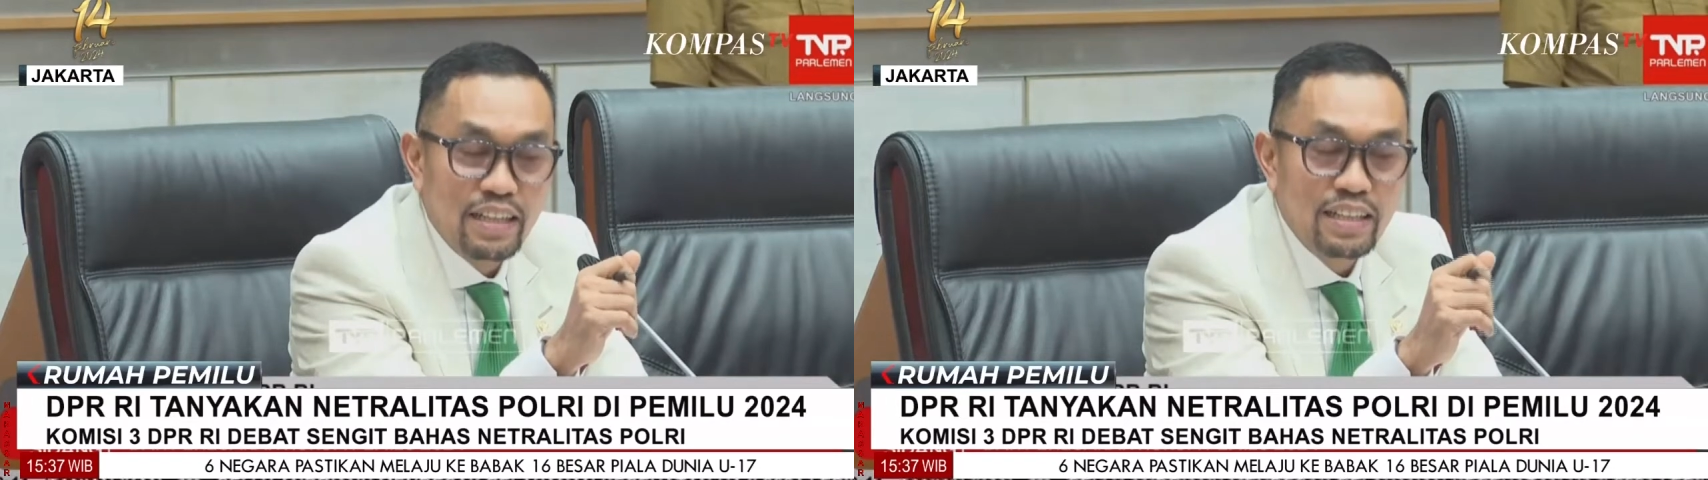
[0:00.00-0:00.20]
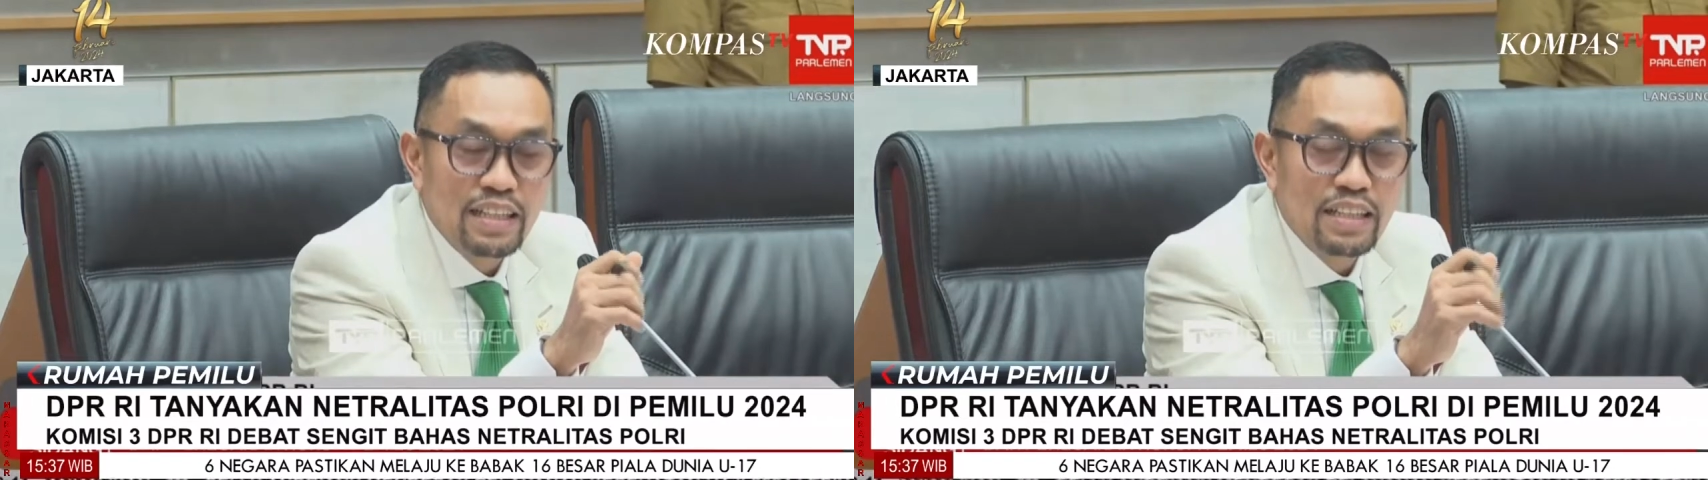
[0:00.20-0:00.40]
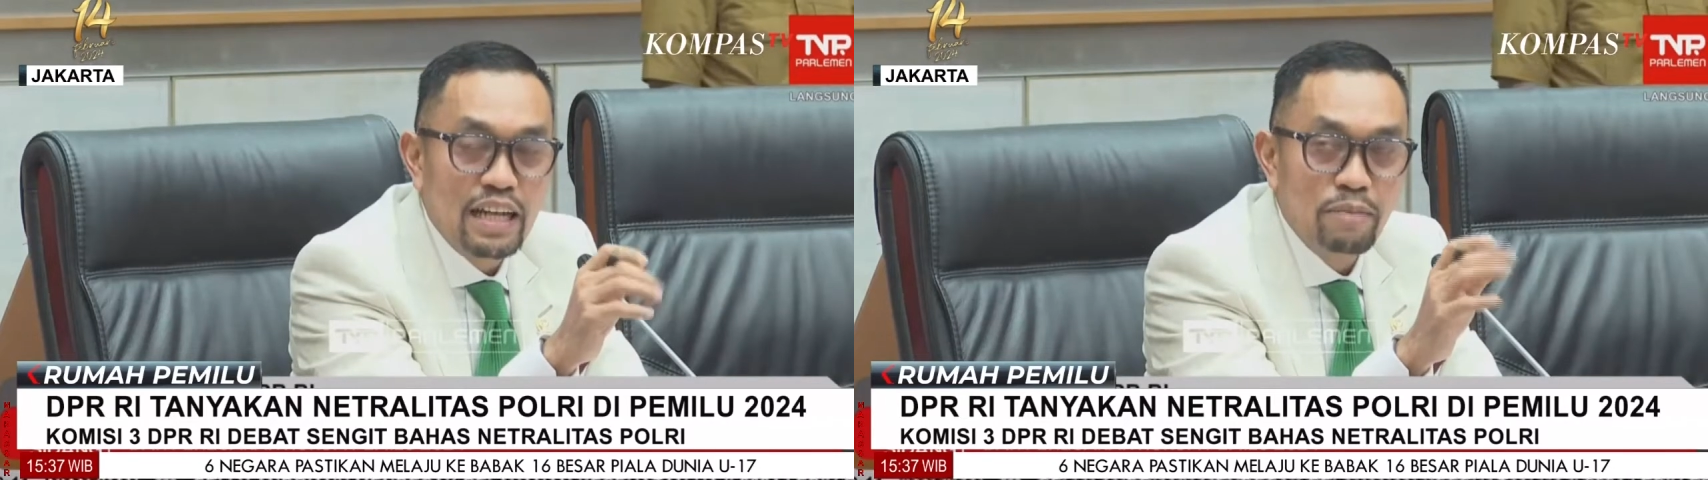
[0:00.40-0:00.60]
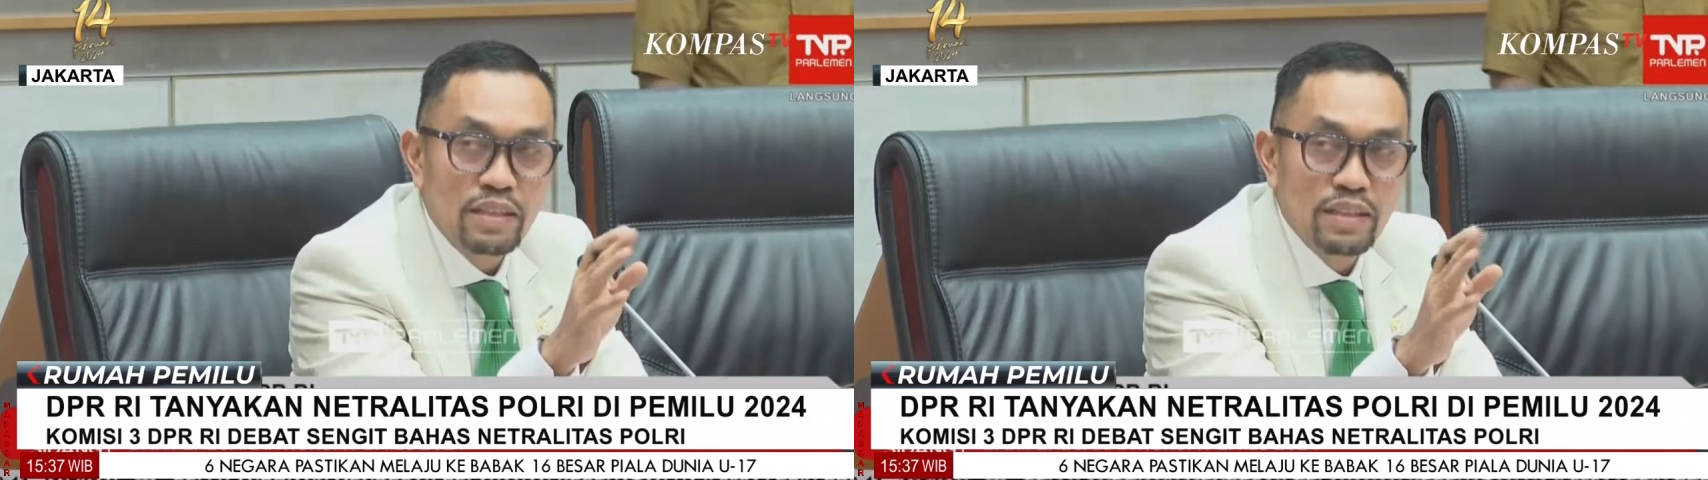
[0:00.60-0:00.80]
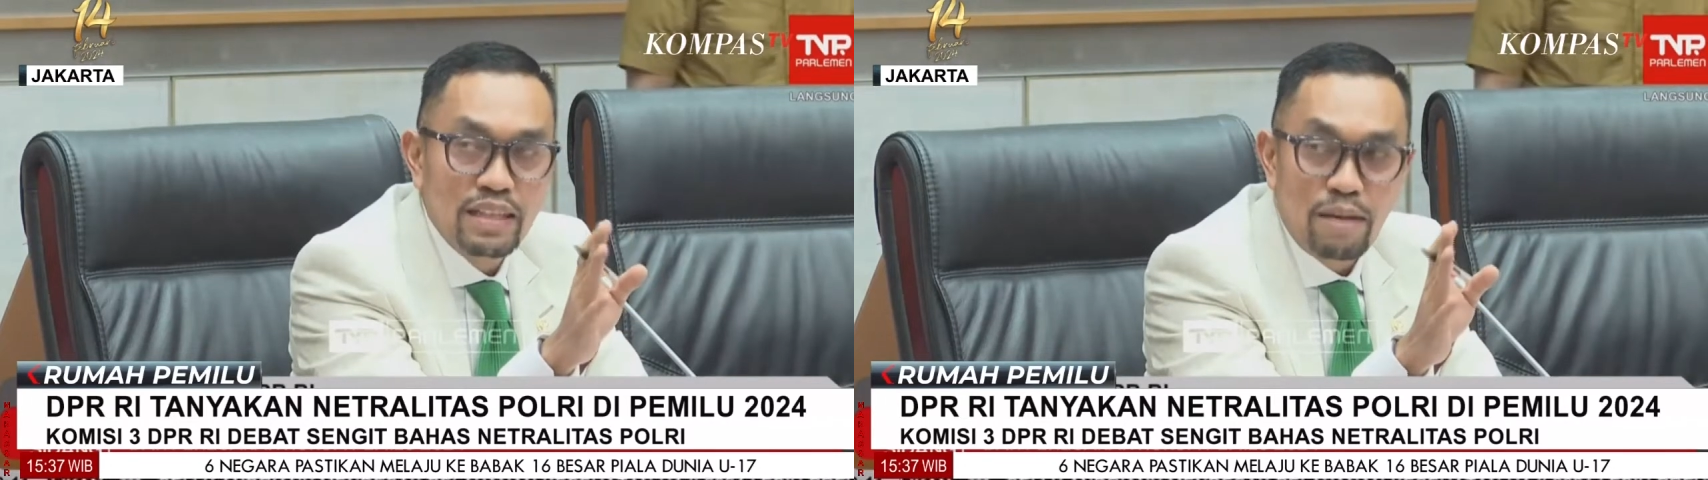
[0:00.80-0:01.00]
Enggak, ini
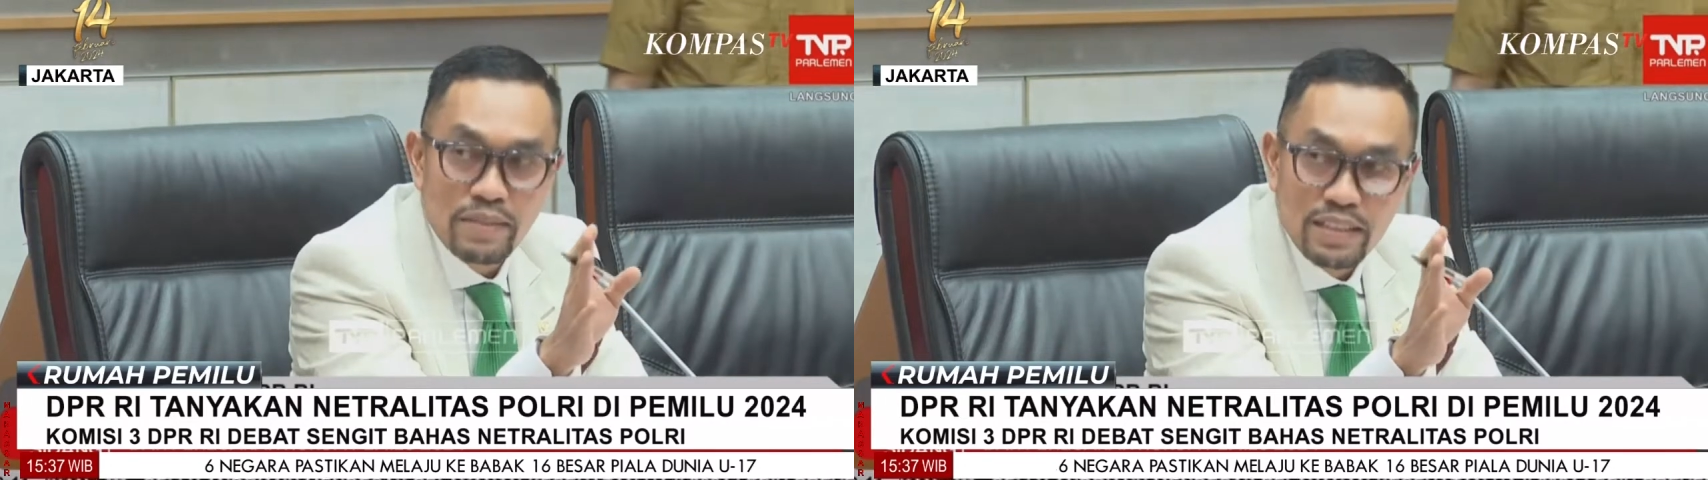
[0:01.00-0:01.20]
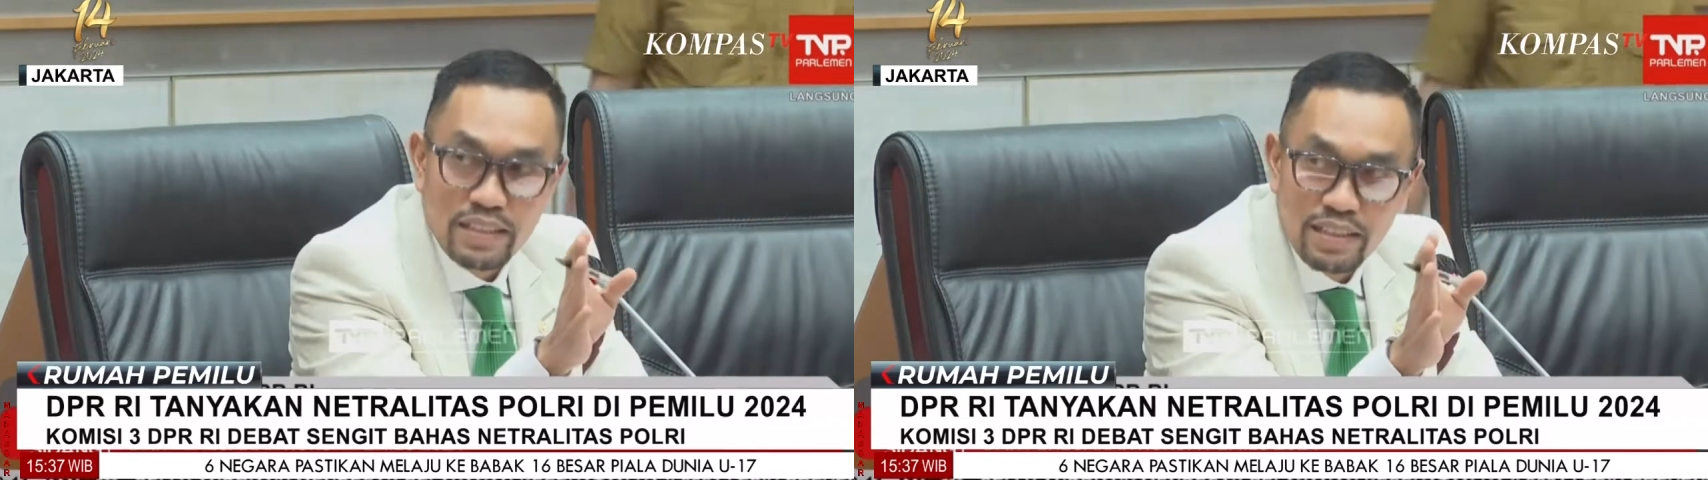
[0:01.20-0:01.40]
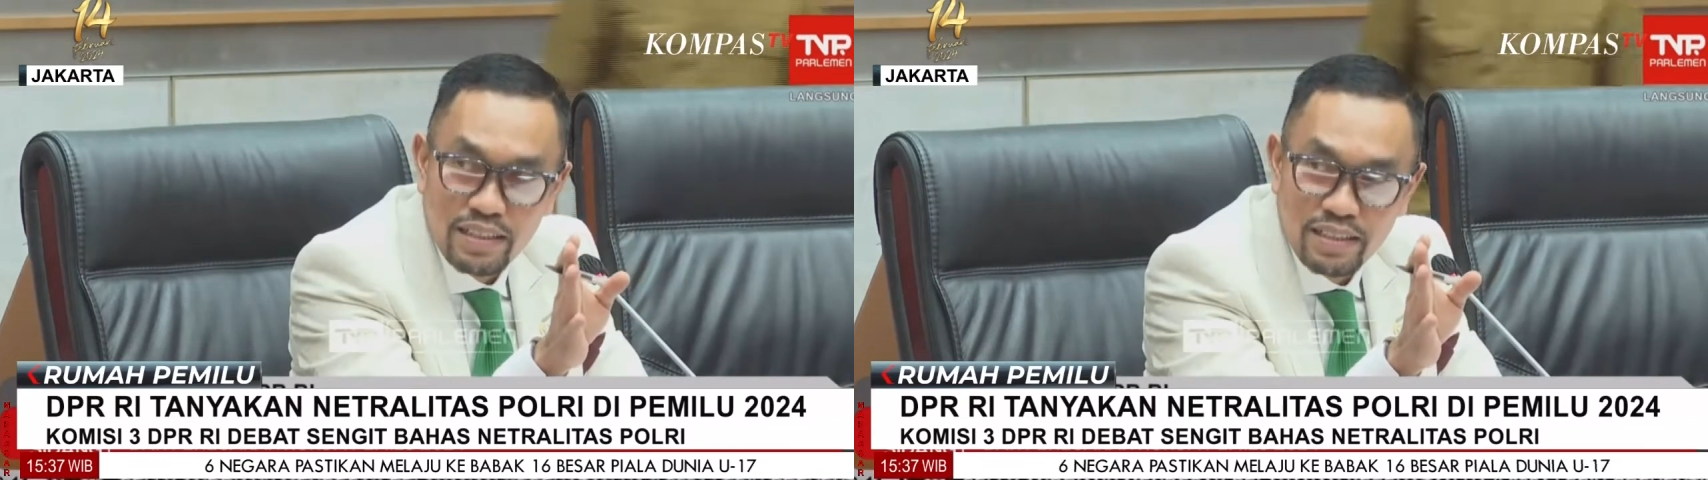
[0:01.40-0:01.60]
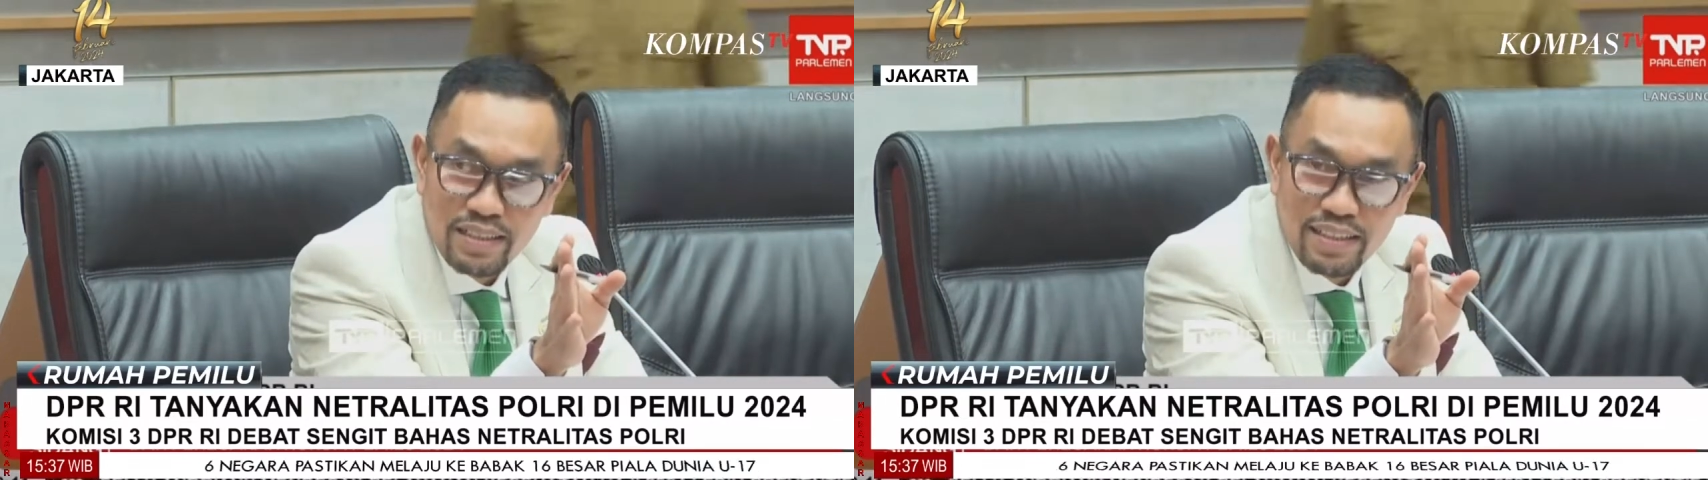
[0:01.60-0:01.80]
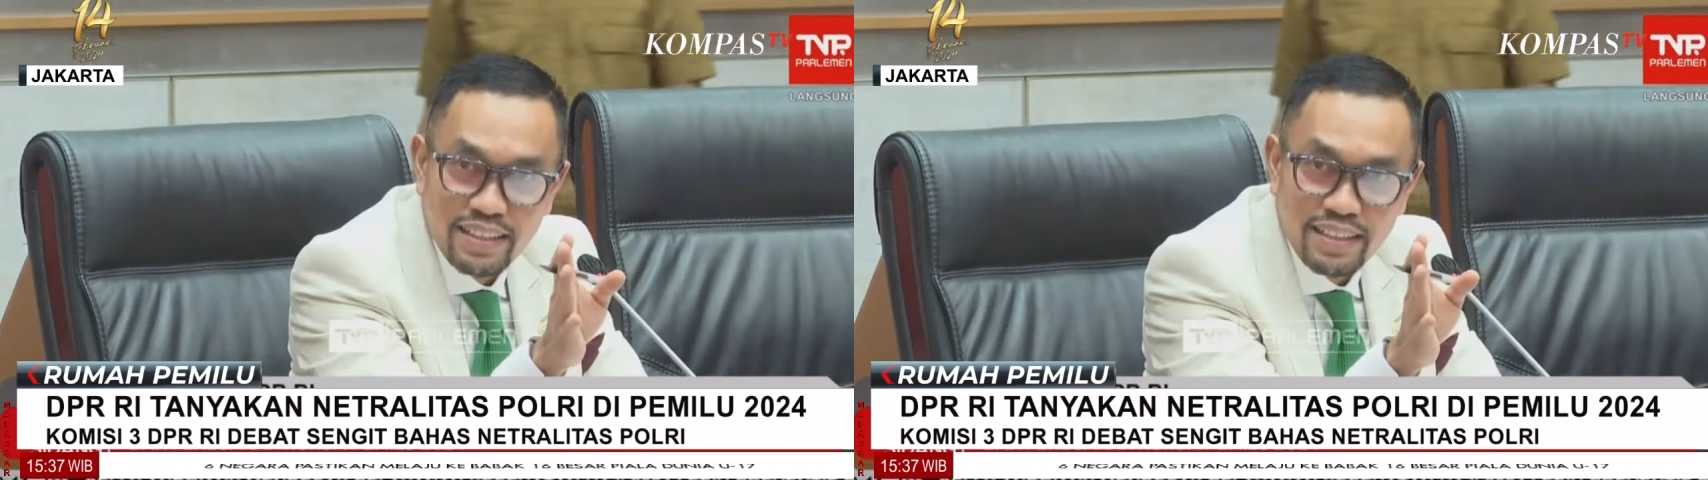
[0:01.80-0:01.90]
kenapa ya? kenapa jadi Tenang.